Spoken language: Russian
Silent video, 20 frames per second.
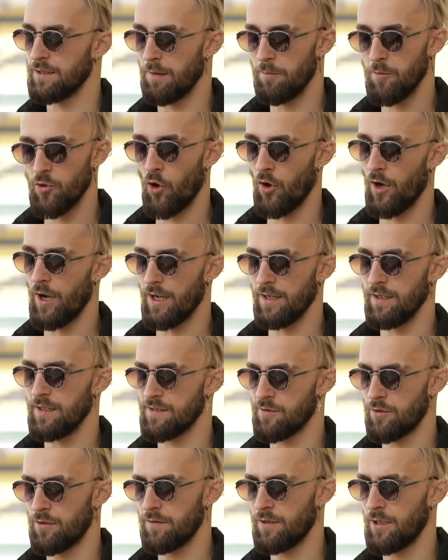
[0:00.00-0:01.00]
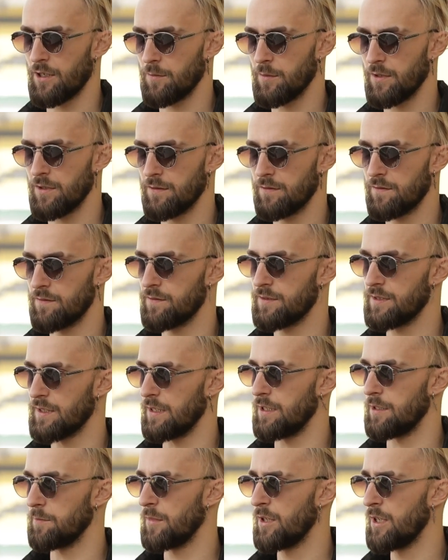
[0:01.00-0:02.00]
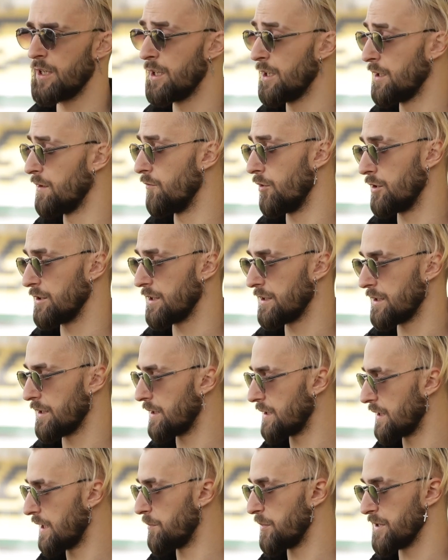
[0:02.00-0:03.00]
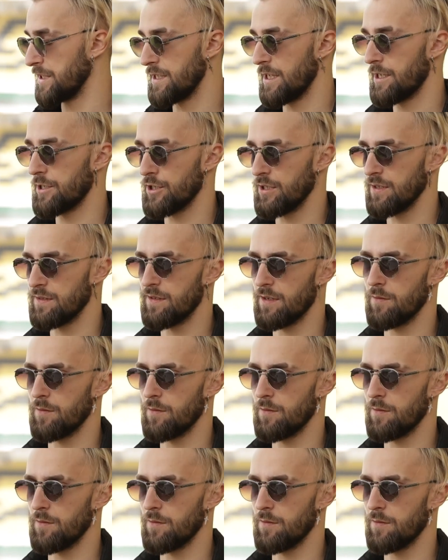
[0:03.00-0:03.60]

там много голосов как бы в целом. Вот, это для поддержки с